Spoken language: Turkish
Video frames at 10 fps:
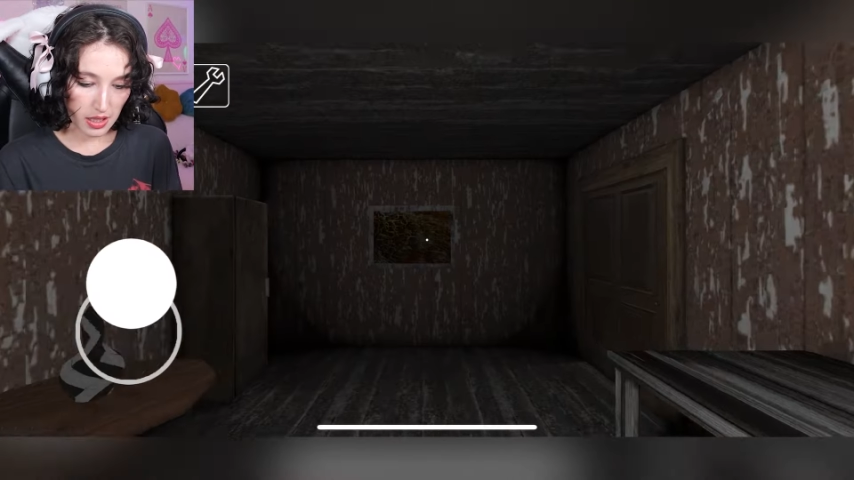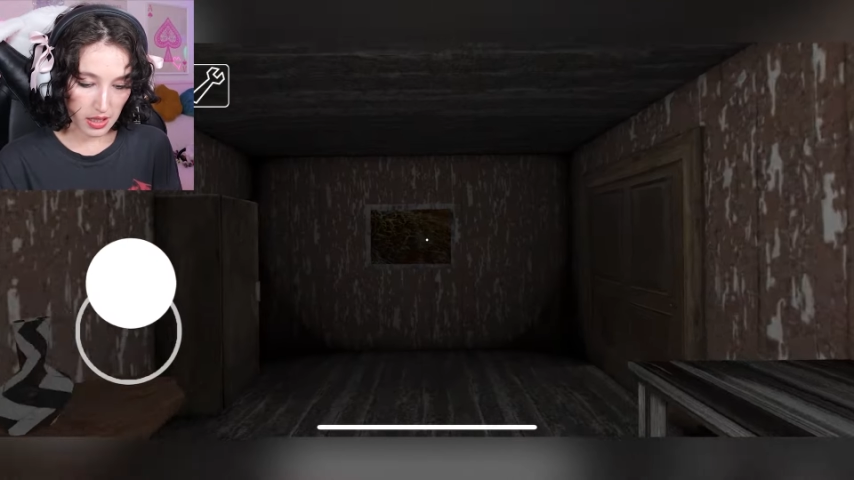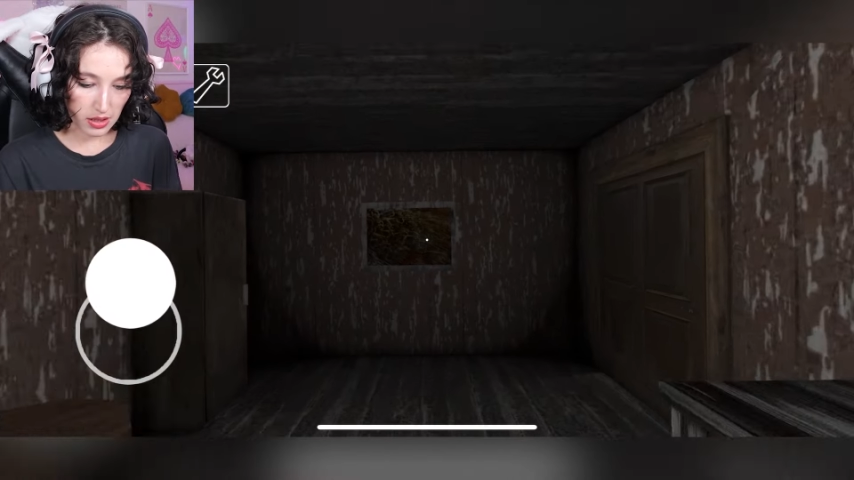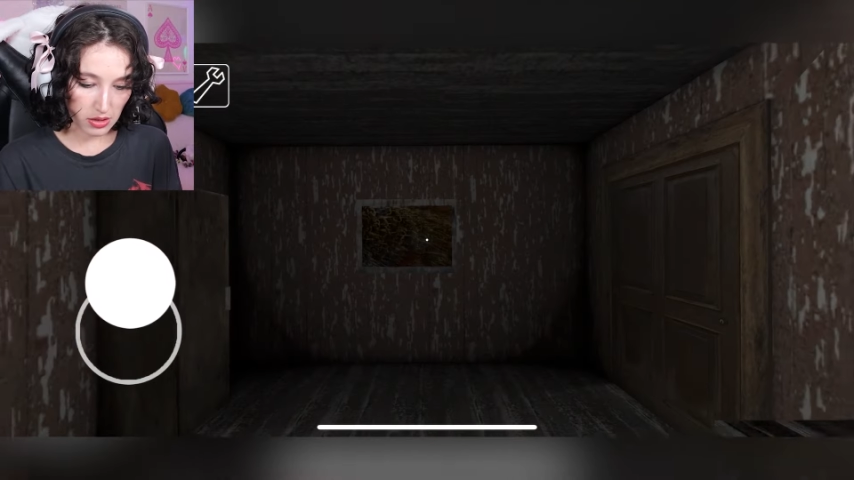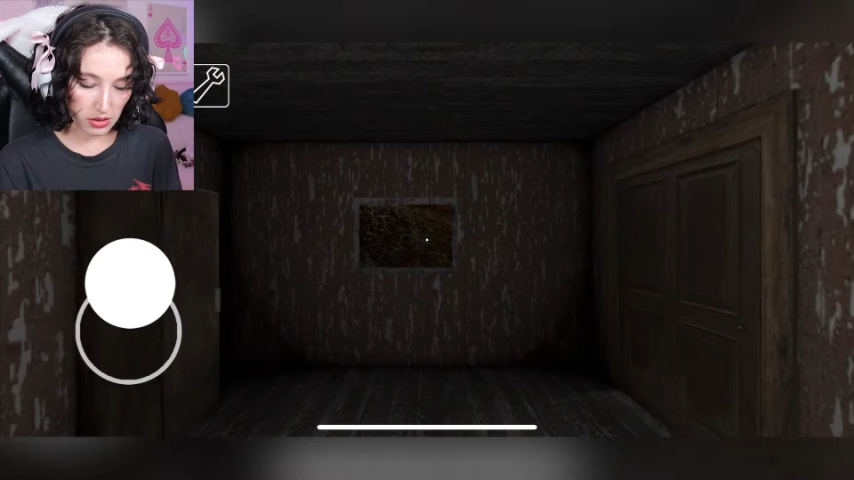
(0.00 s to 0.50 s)

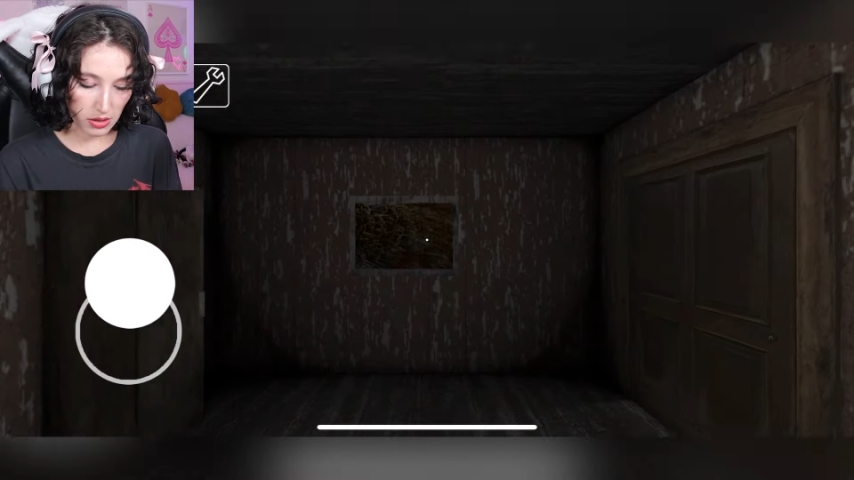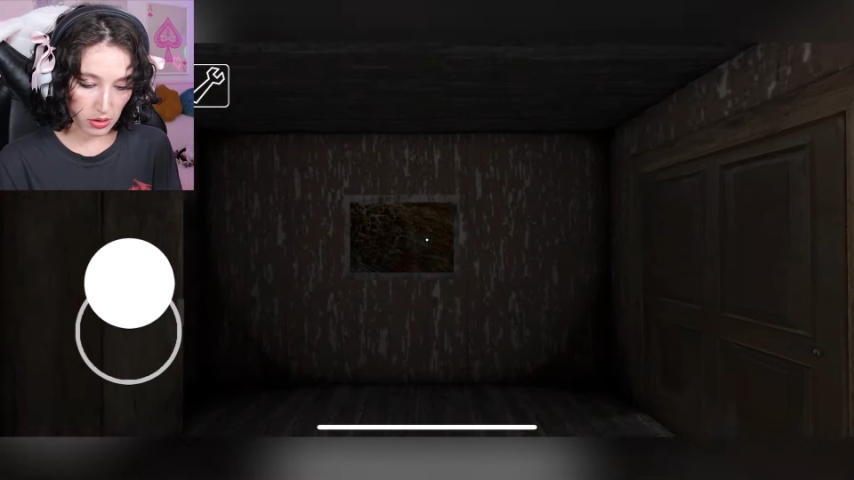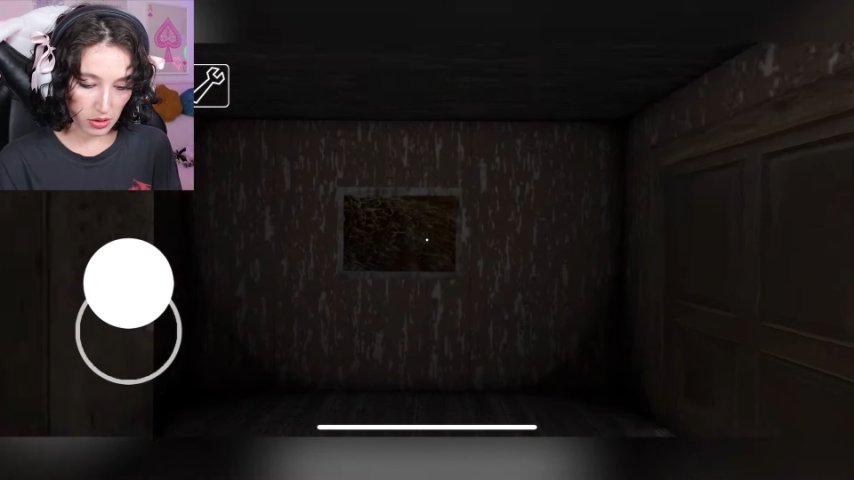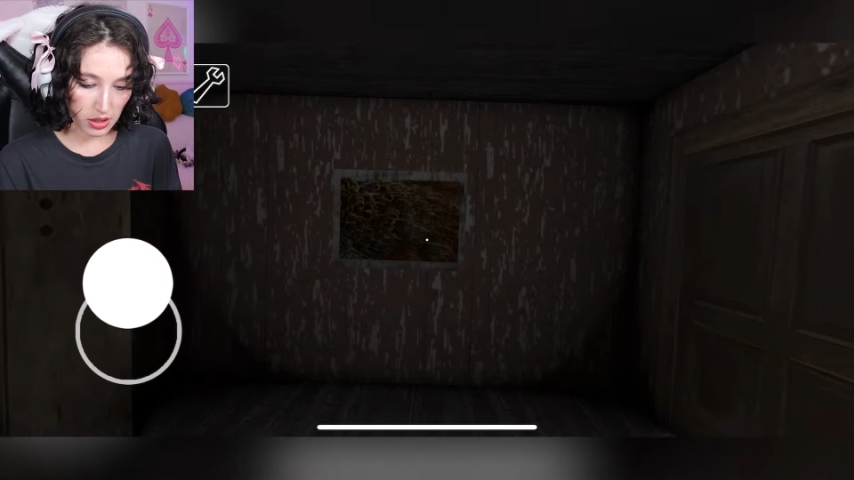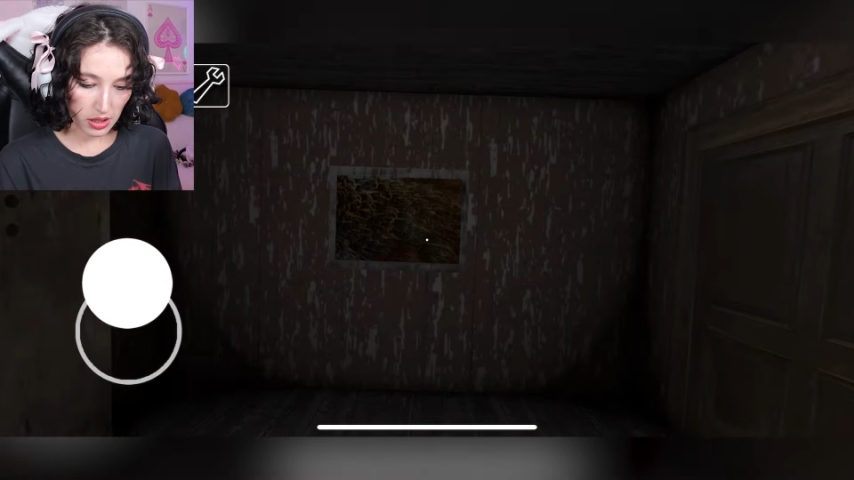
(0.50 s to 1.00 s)
Anlaşılan
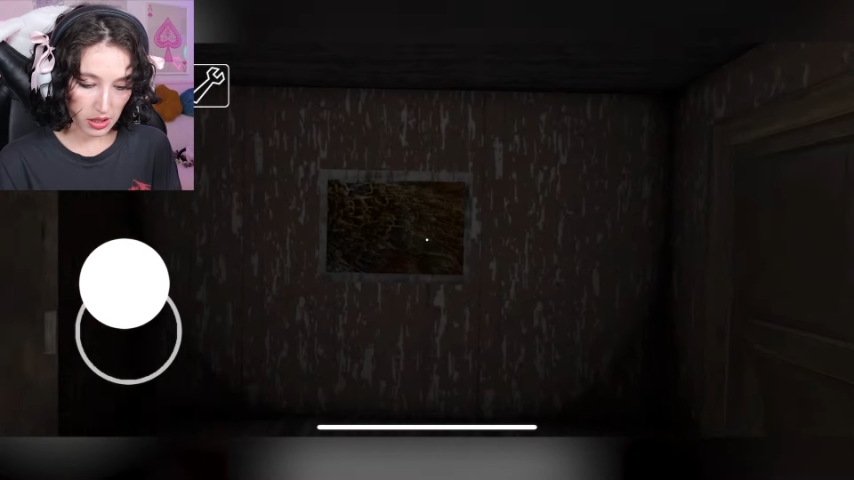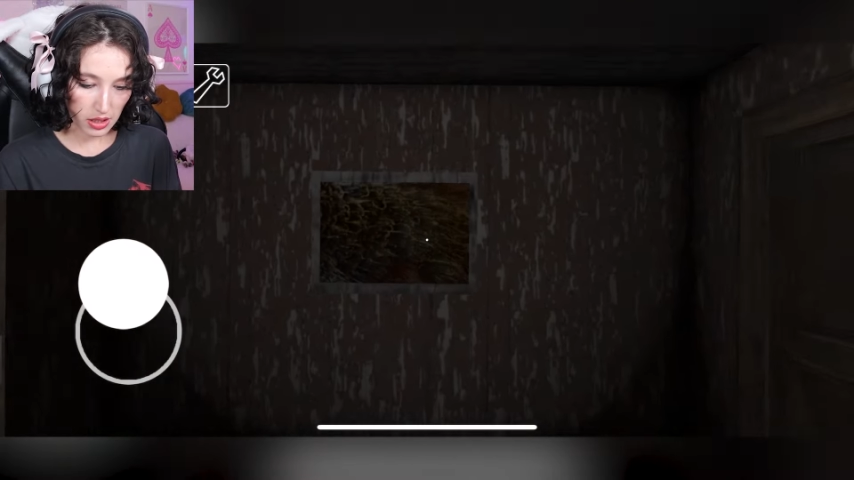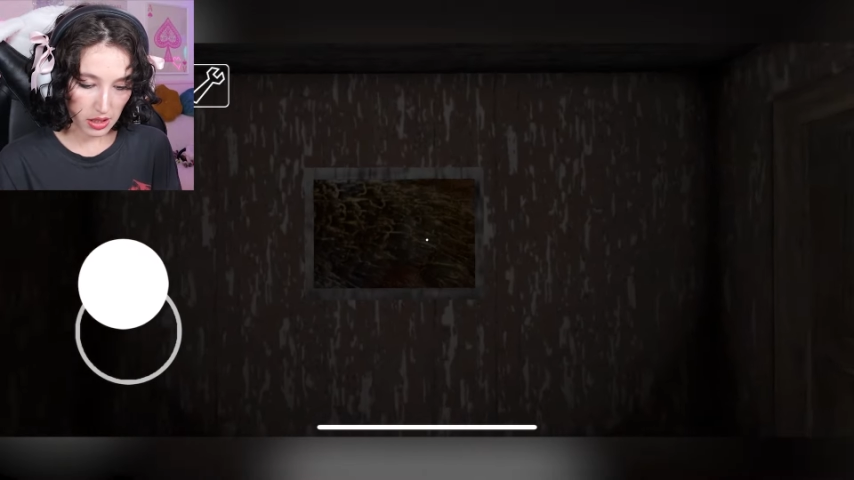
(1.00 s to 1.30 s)
o ki.